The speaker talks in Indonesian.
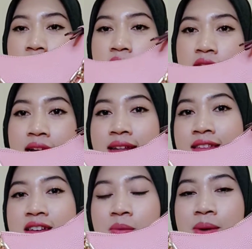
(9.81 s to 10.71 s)
Uh,
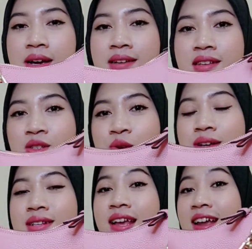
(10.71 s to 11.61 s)
kalian tinggal pakai
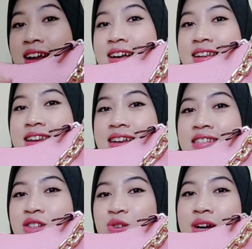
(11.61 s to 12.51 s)
sesuai selera kalian
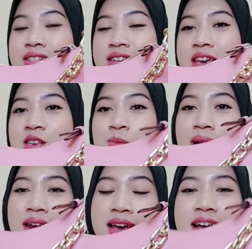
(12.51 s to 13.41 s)
aja sukanya kayak
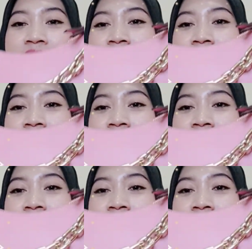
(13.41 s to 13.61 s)
gimana.